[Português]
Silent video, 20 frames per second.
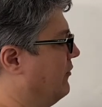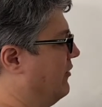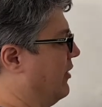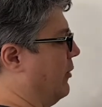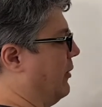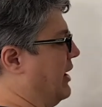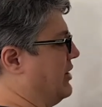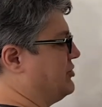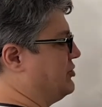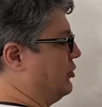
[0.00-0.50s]

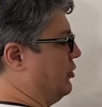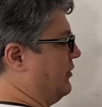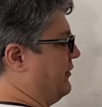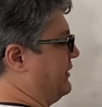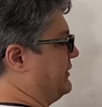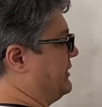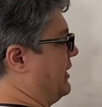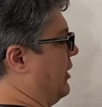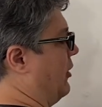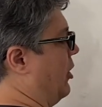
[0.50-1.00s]
Vamos lá de
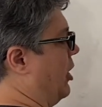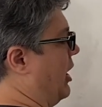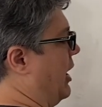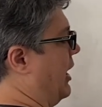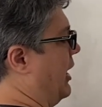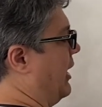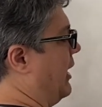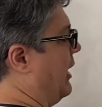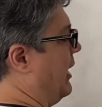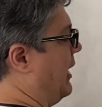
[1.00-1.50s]
novo então,
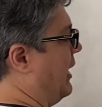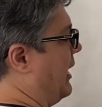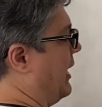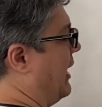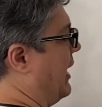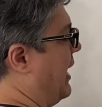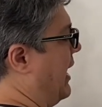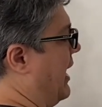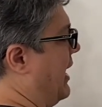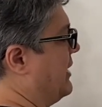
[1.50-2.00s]
ó.
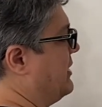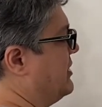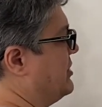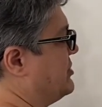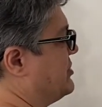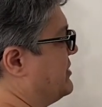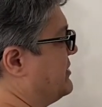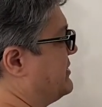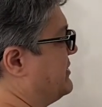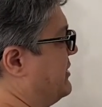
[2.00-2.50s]

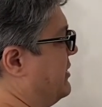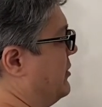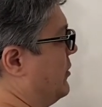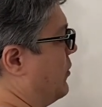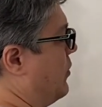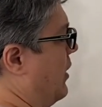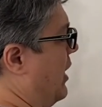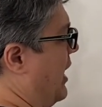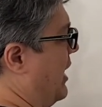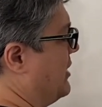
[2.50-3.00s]
Raiz de
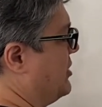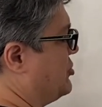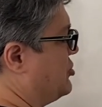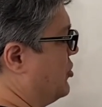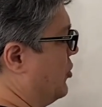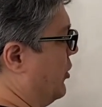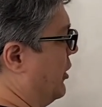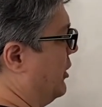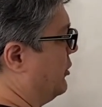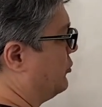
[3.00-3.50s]
5, raiz
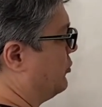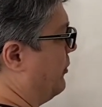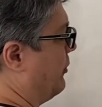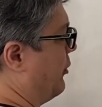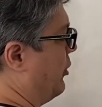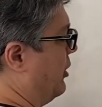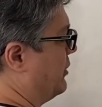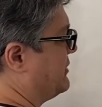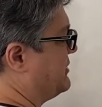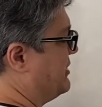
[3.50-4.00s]
de 8.
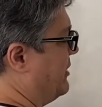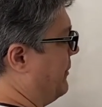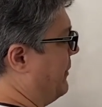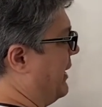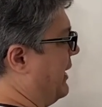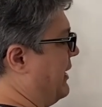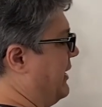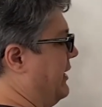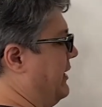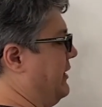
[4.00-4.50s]
Pronto,
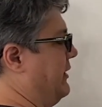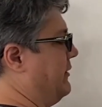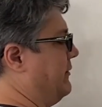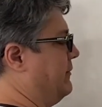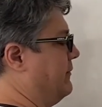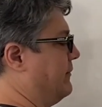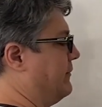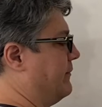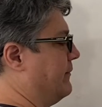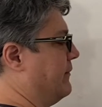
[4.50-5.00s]

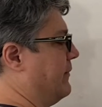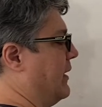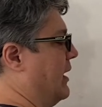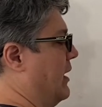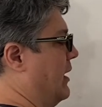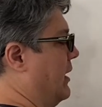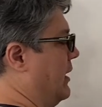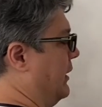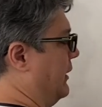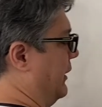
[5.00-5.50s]
separei.
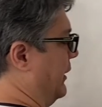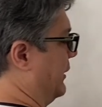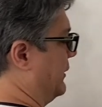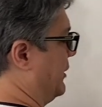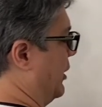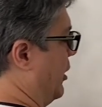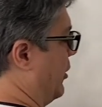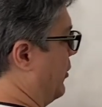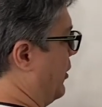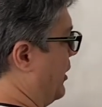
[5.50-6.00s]

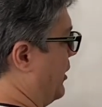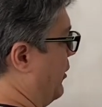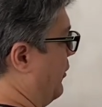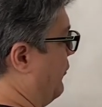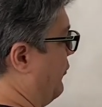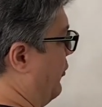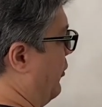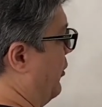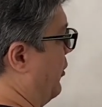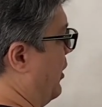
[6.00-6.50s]
Então agora
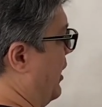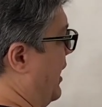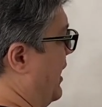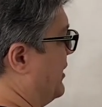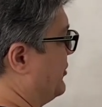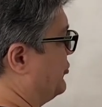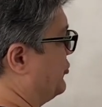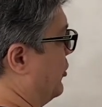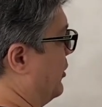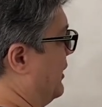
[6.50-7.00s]
eu vou
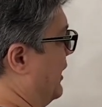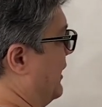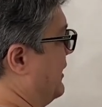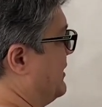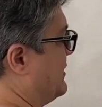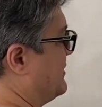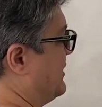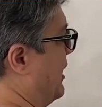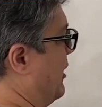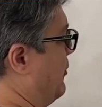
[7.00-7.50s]

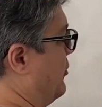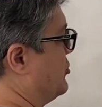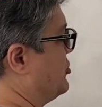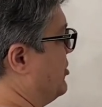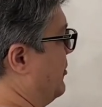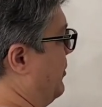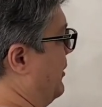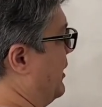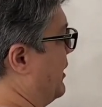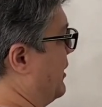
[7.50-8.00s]
racionalizar
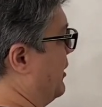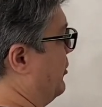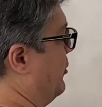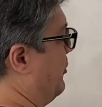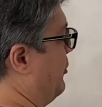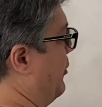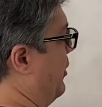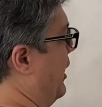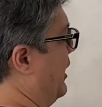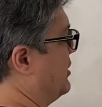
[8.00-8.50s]

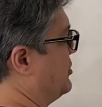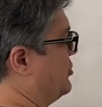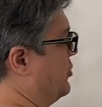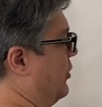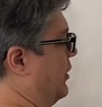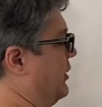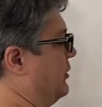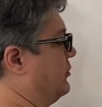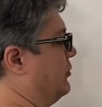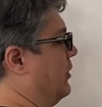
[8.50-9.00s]
multiplicando por raiz
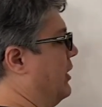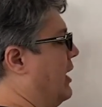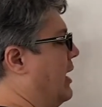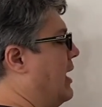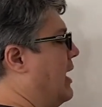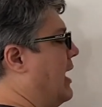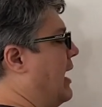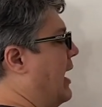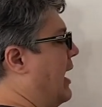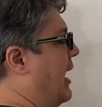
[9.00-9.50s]
de 8.
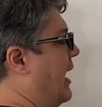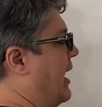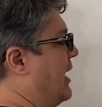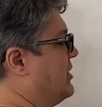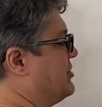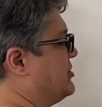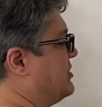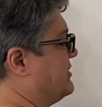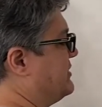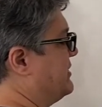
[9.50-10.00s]

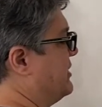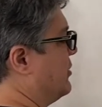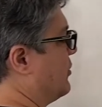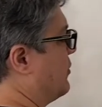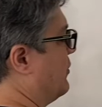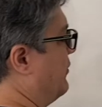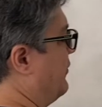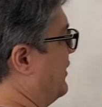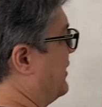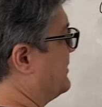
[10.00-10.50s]
Raiz de
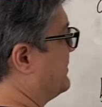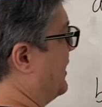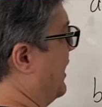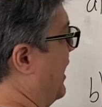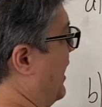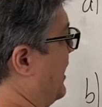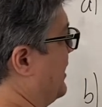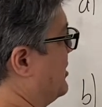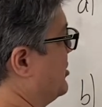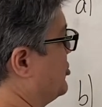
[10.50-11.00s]
5 vezes
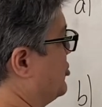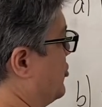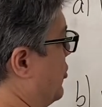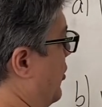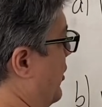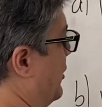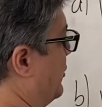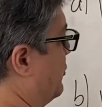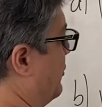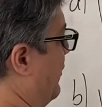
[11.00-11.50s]
raiz de
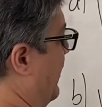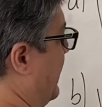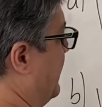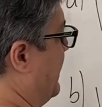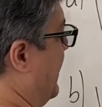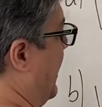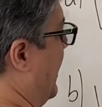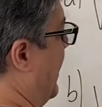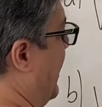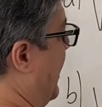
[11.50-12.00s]
8 vai
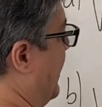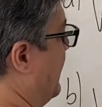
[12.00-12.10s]
dar